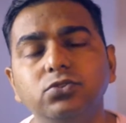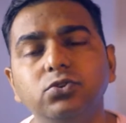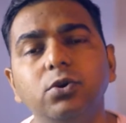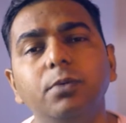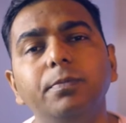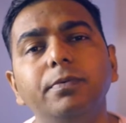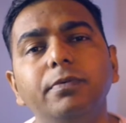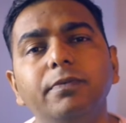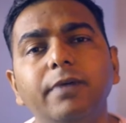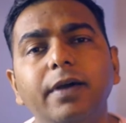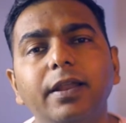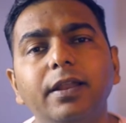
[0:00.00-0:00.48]
जो
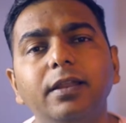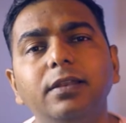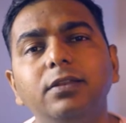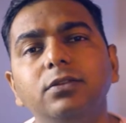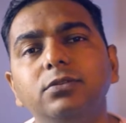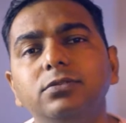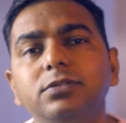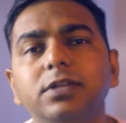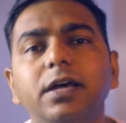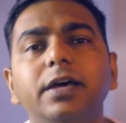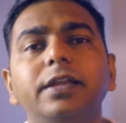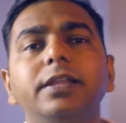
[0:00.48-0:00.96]
भी वायरल
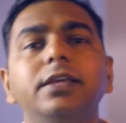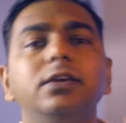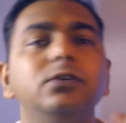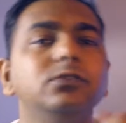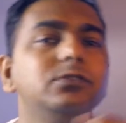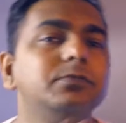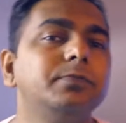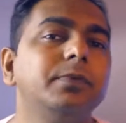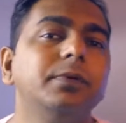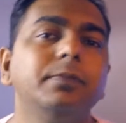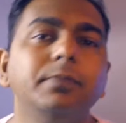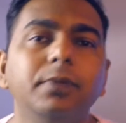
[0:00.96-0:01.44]
न्यूज़ आ रही है
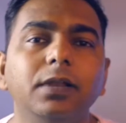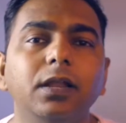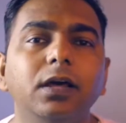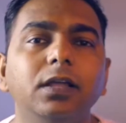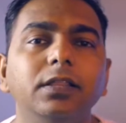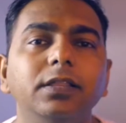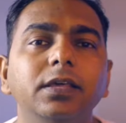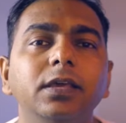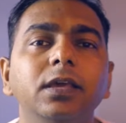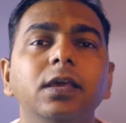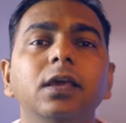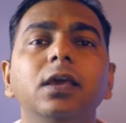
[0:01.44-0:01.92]
उस पर बना
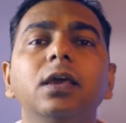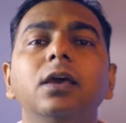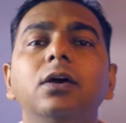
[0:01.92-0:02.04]
दें